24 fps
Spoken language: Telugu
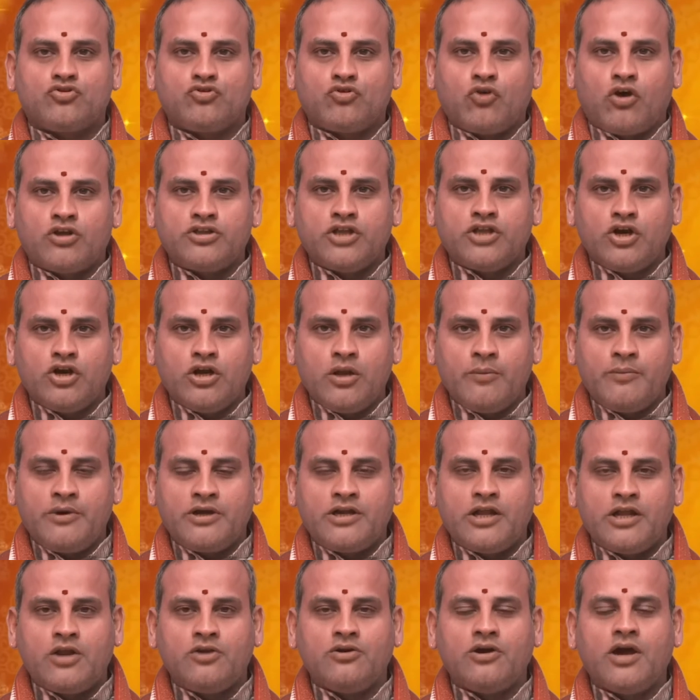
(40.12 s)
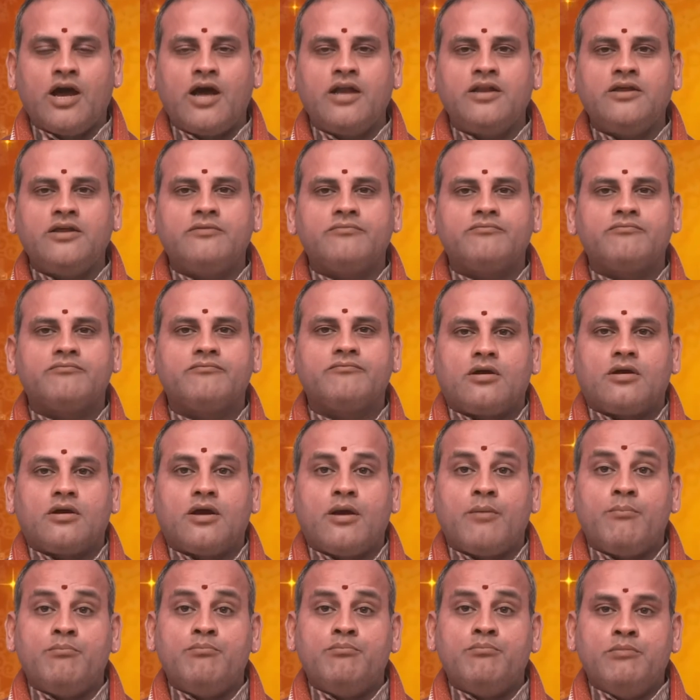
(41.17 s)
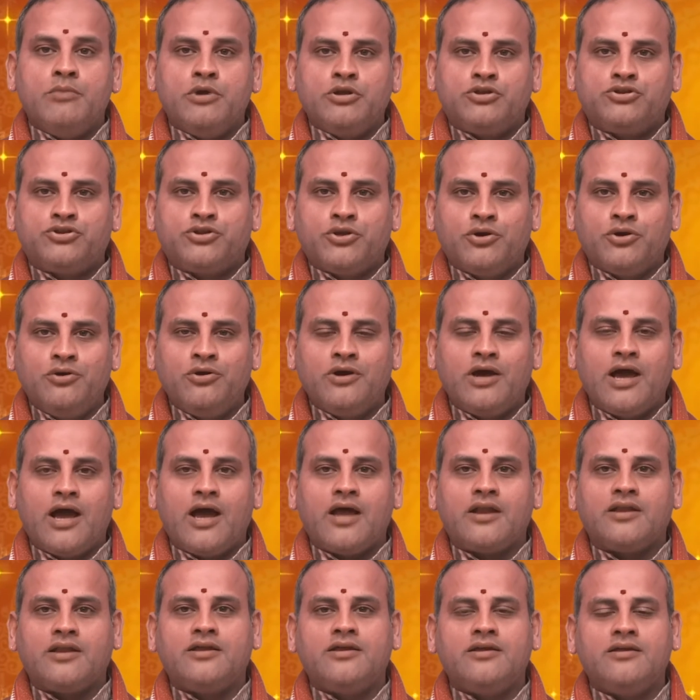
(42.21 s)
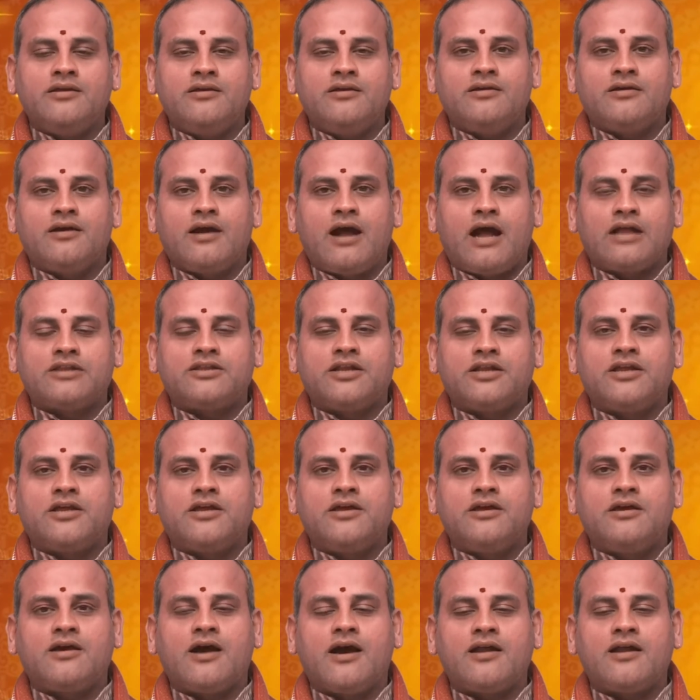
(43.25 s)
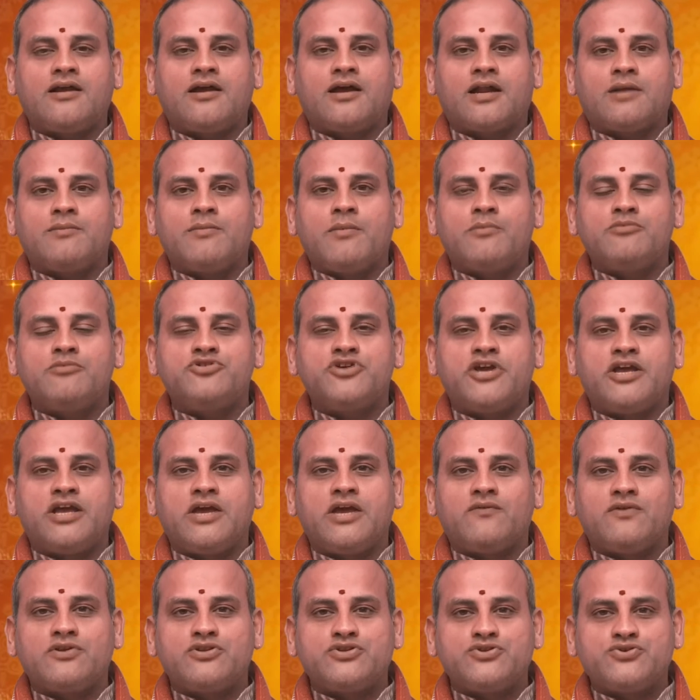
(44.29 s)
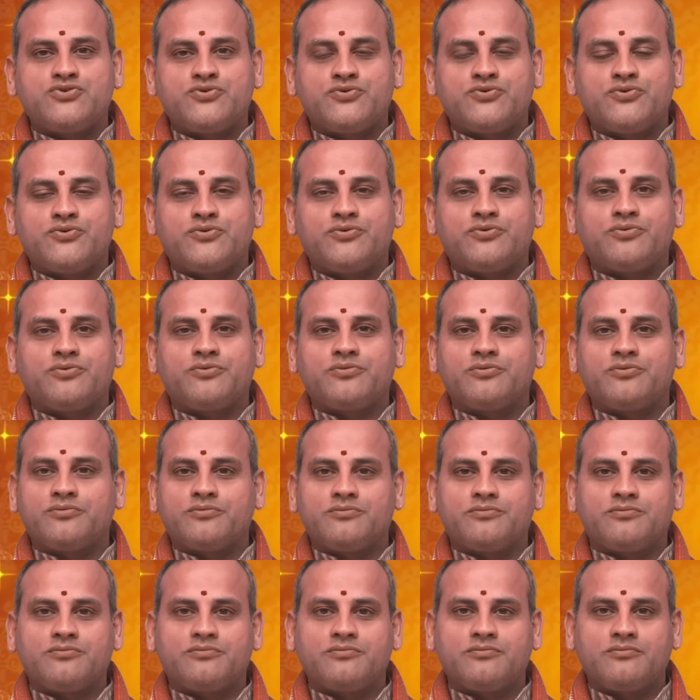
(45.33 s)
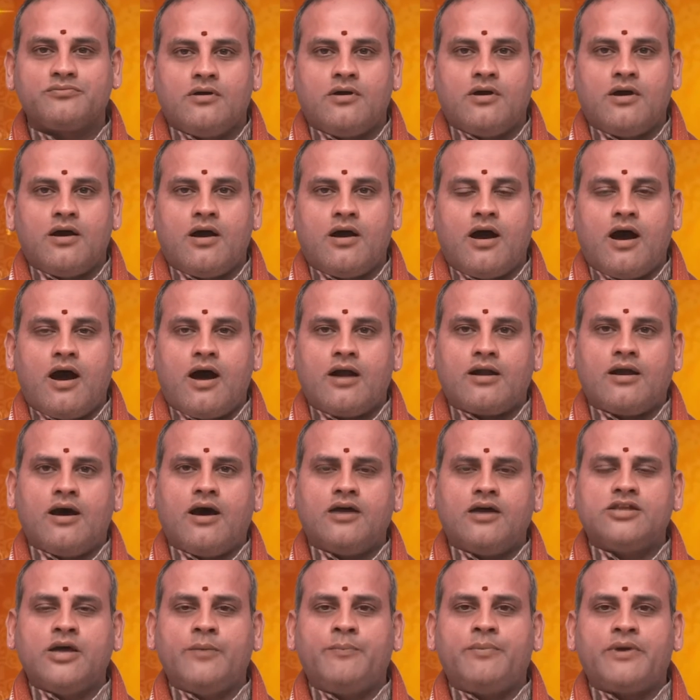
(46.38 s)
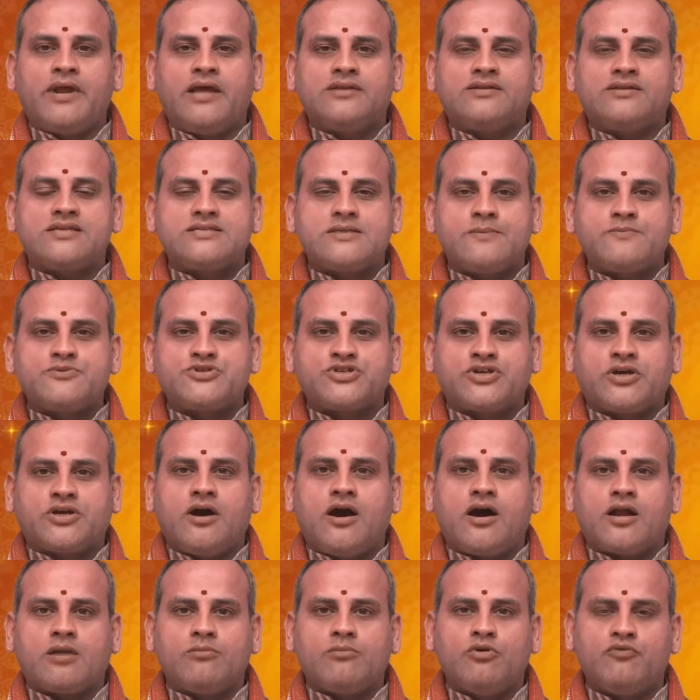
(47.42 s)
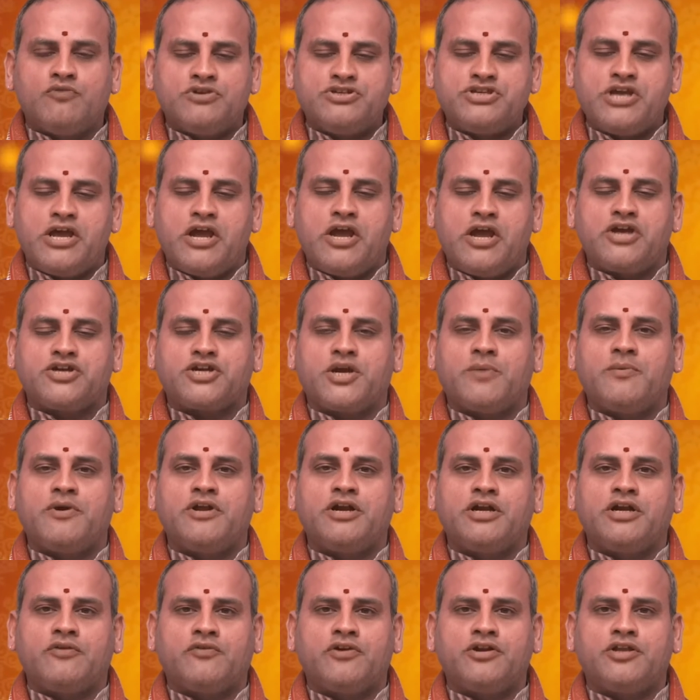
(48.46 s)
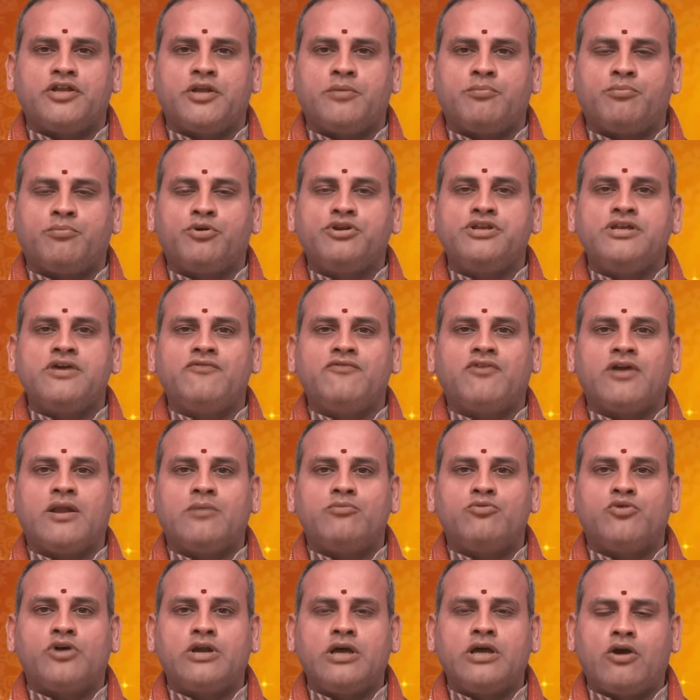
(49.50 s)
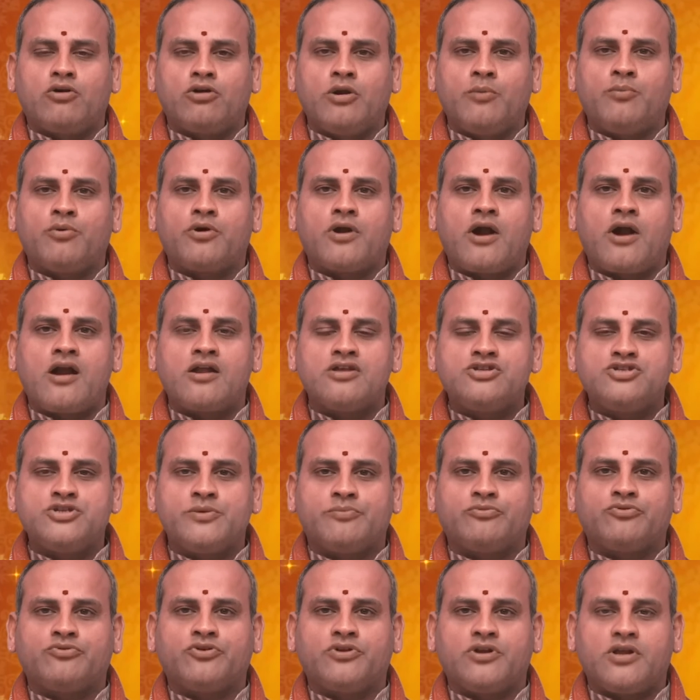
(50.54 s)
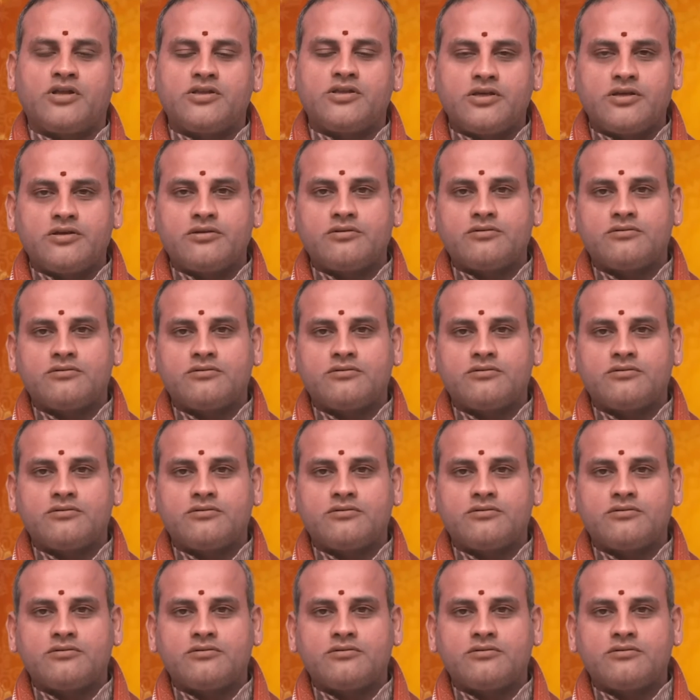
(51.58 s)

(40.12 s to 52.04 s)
సోదరుల బిడ్డలు కానీ మిత్రులు కానీ అతనికి కార్యక్రమం చేయవచ్చు అనాథ ప్రేత సంస్కారము విశేషమైనటువంటి పుణ్యఫలము అని గరుడ పురాణం చెప్తున్నది